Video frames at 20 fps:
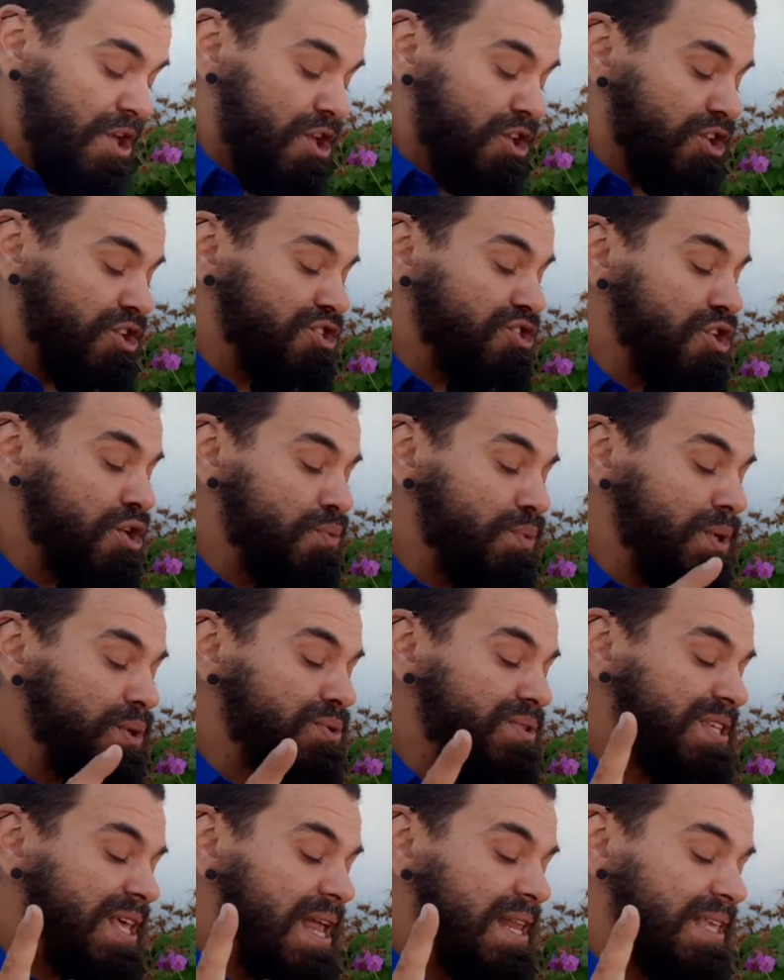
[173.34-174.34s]
Que celui
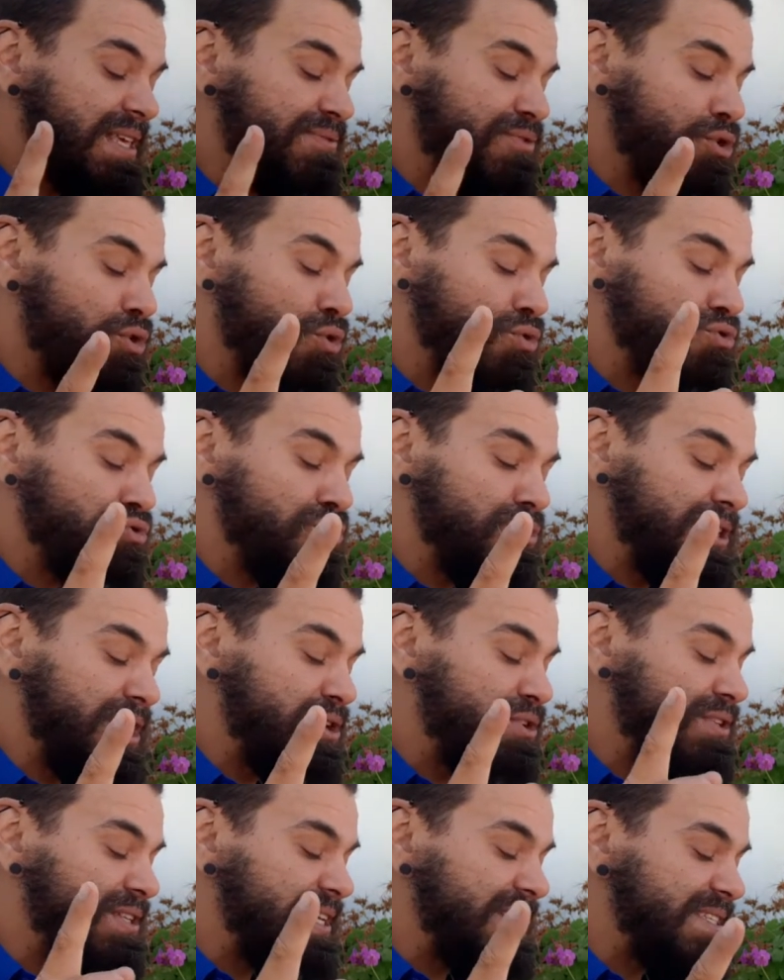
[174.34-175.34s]
ou celle qui veut
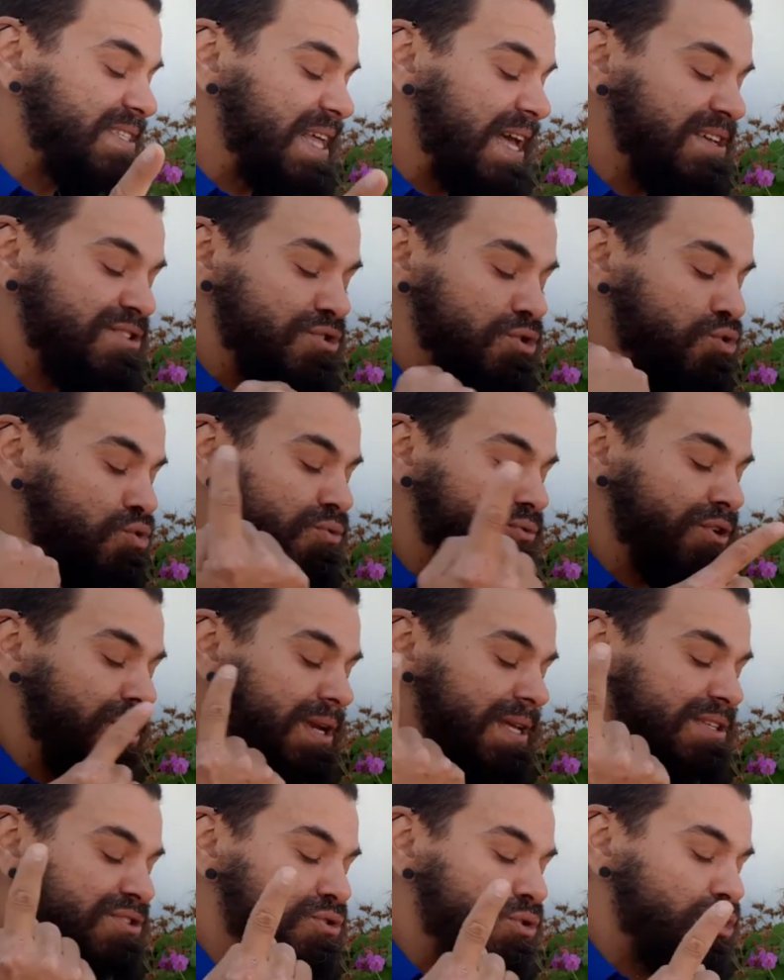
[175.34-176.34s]
consulter le destin se couvre
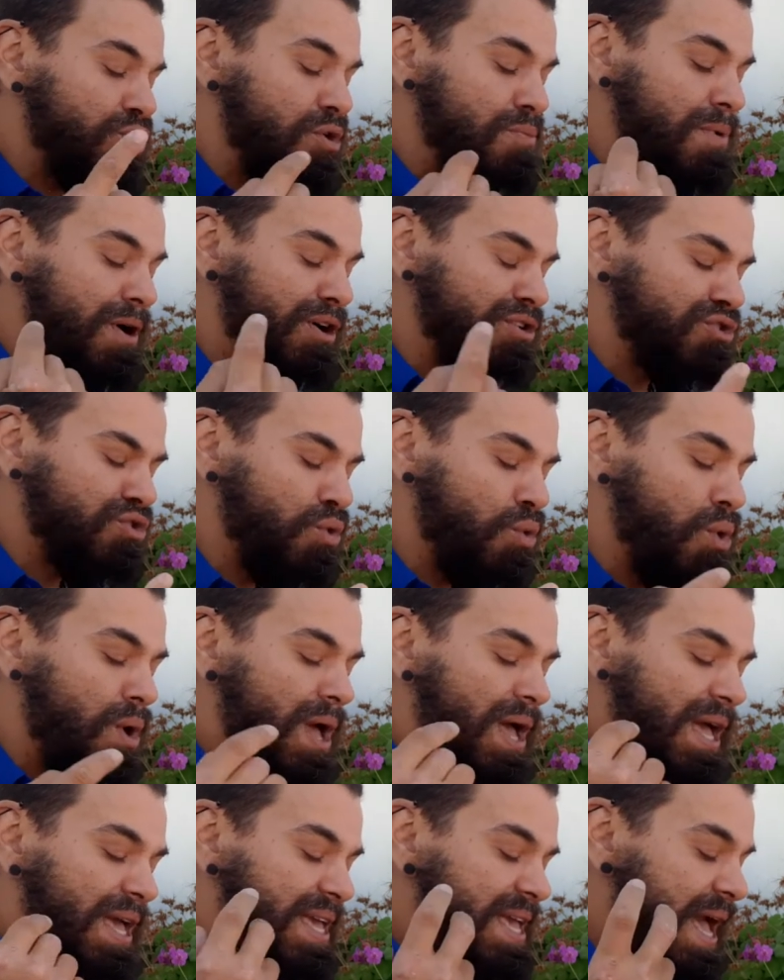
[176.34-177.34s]
les yeux d'un bandeau
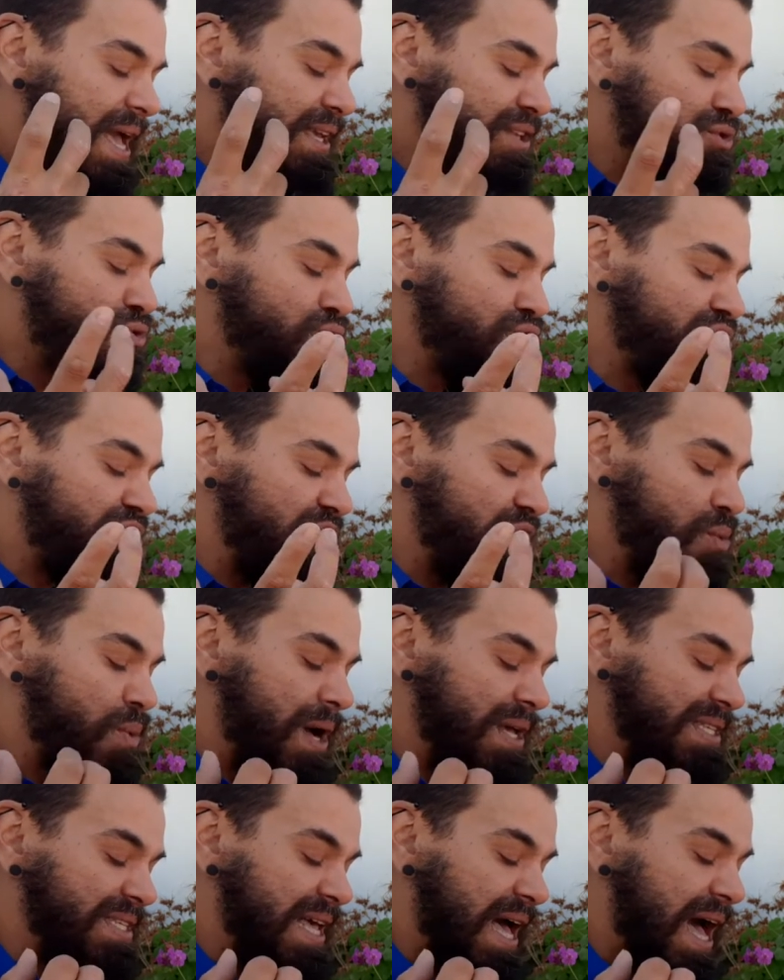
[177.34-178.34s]
et aille toucher
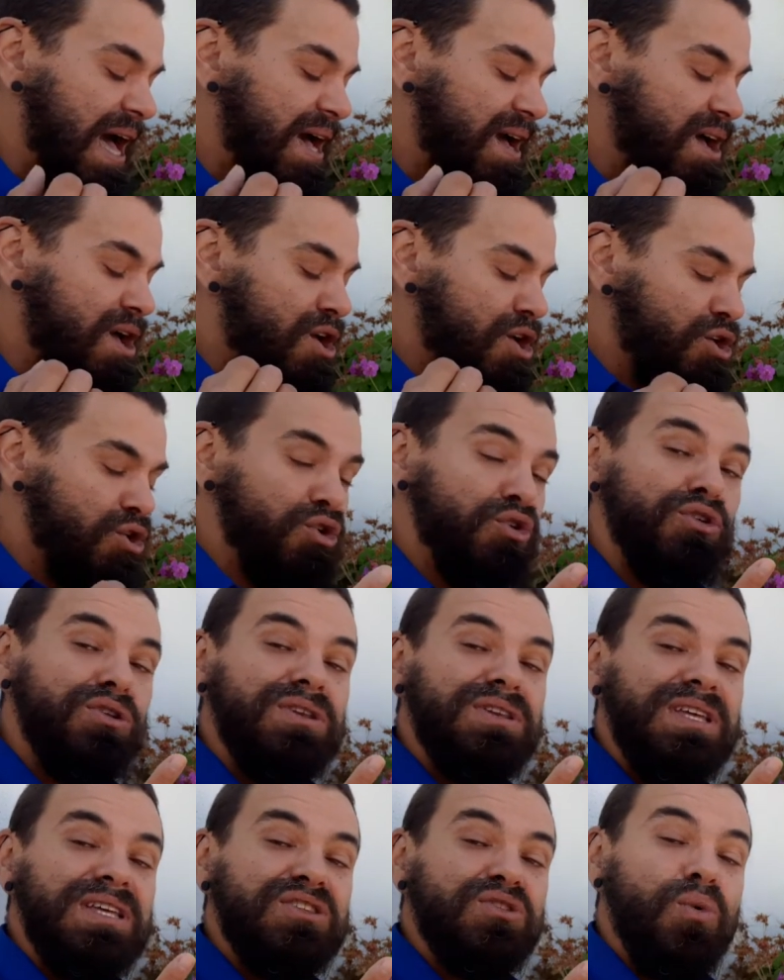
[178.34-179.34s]
au hasard
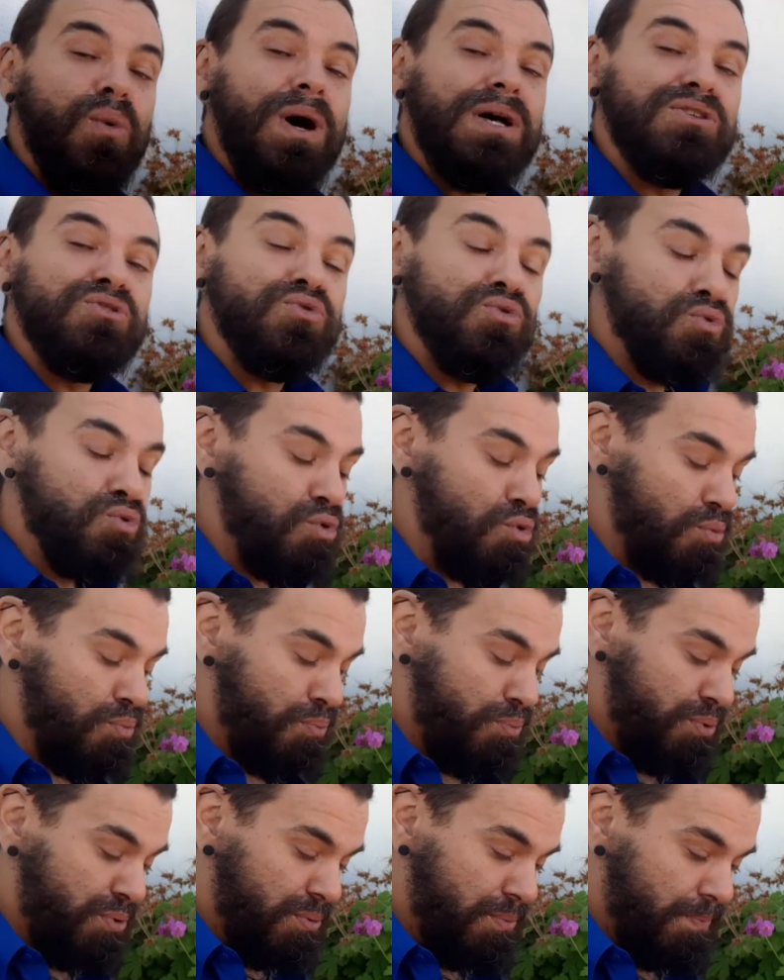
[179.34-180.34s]
l'une des trois
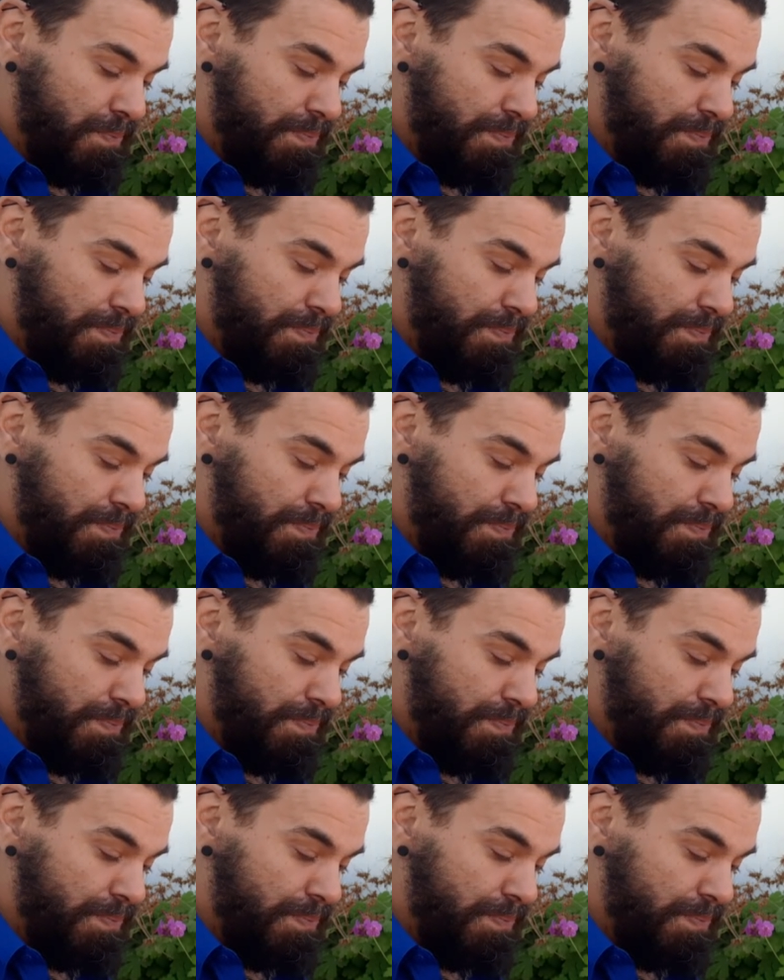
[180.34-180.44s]
soucoupes.